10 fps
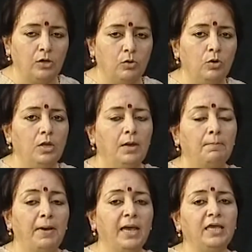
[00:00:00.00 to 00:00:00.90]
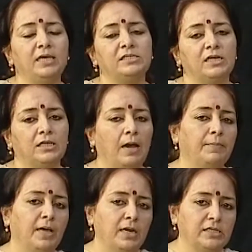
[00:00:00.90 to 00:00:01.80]
को बैंक के साथ काम
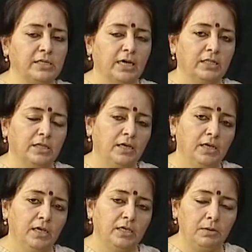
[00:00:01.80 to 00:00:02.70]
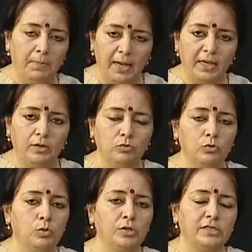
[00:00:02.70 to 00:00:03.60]
करना सिखाते हैं कि बैंक
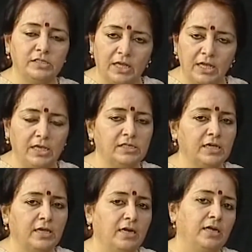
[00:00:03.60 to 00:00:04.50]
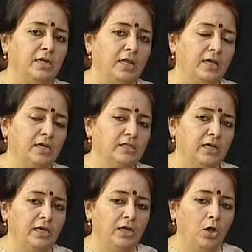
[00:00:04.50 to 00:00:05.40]
उनको किस तरीके से क्रेडिट लिंक करता
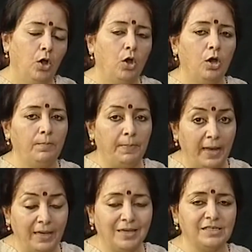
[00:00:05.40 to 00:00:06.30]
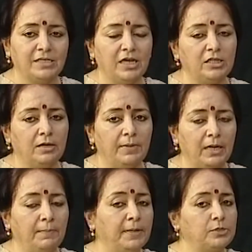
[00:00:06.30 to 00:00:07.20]
है और बैंक के साथ
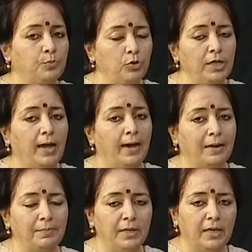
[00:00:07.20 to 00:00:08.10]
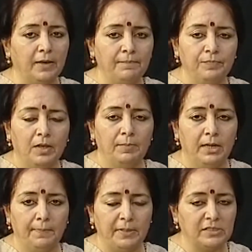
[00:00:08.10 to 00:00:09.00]
हमारे पास पूरी आर्मी है
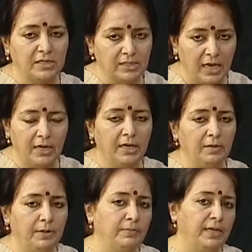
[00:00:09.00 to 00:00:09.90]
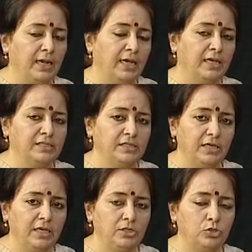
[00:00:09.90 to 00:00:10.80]
मेरे पास हज़ार करीबन महिलाएं ऐसी
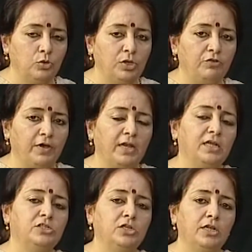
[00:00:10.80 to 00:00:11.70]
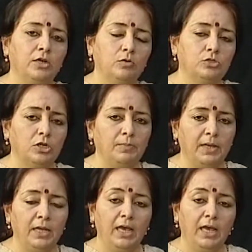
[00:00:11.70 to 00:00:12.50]
हैं जो कि फाइनेंशियल इंक्लूजन में